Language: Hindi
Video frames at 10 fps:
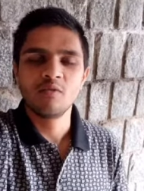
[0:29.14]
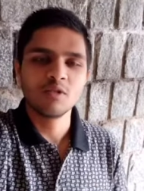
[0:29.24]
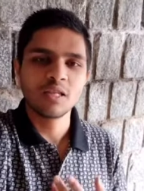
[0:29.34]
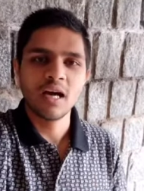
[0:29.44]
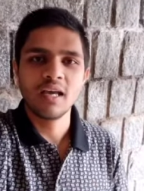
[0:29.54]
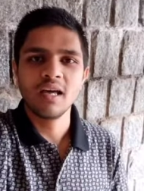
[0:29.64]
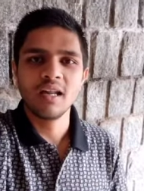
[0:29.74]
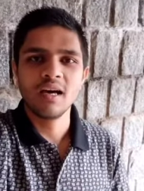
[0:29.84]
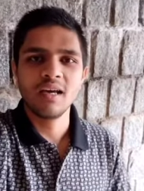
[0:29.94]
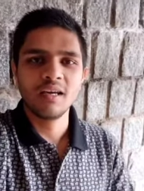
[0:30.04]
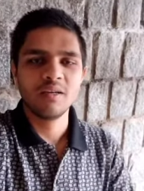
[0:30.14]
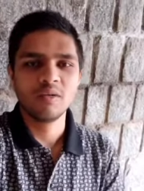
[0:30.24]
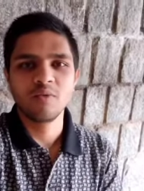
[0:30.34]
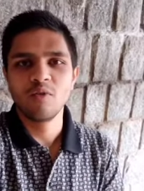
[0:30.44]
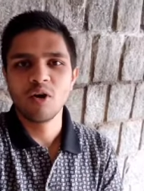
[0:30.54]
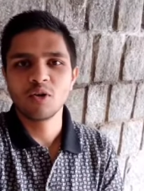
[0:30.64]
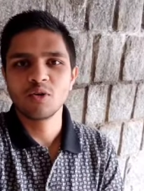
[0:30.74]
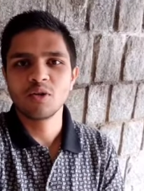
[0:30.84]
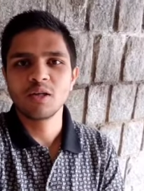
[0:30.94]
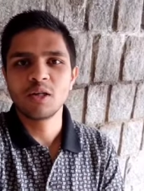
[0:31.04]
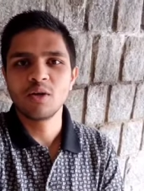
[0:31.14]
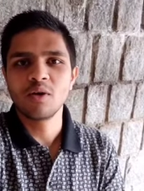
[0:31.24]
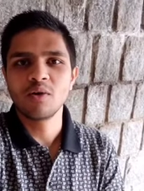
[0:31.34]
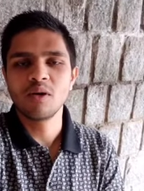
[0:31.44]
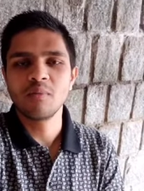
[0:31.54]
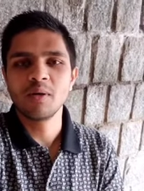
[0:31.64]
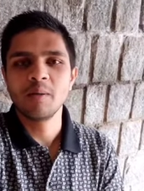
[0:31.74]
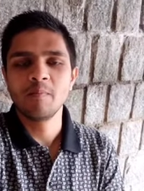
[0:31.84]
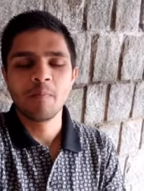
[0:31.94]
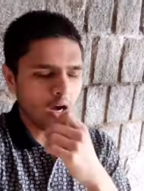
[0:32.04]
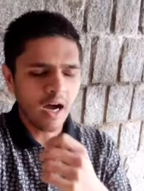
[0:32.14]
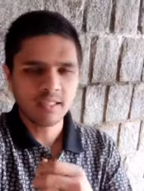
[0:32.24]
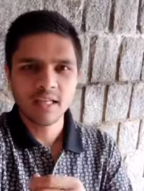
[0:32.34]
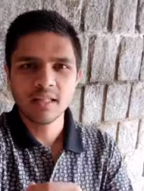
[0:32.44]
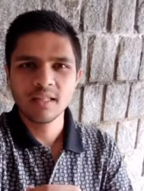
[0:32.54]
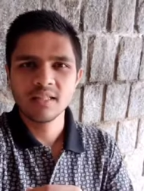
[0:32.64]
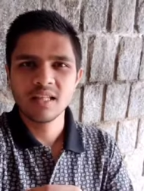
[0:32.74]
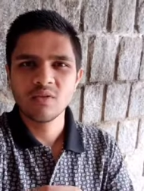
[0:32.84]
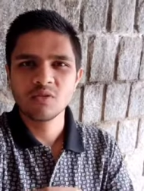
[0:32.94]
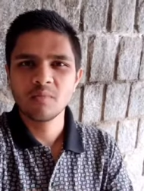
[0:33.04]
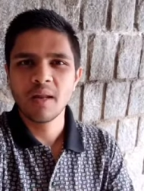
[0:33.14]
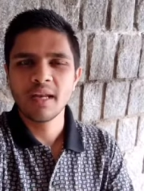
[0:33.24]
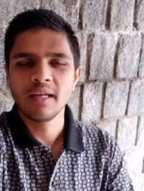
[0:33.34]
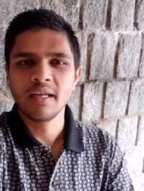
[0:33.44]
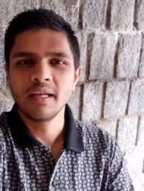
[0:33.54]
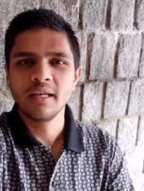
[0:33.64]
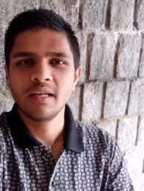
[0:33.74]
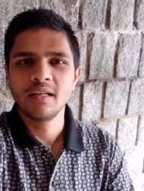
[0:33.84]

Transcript: व्यूज़ आया ना आए ब्लॉग को तो कंटिन्यू करूँगा मैं तो आज का इतना ज़्यादा कुछ प्लान नहीं है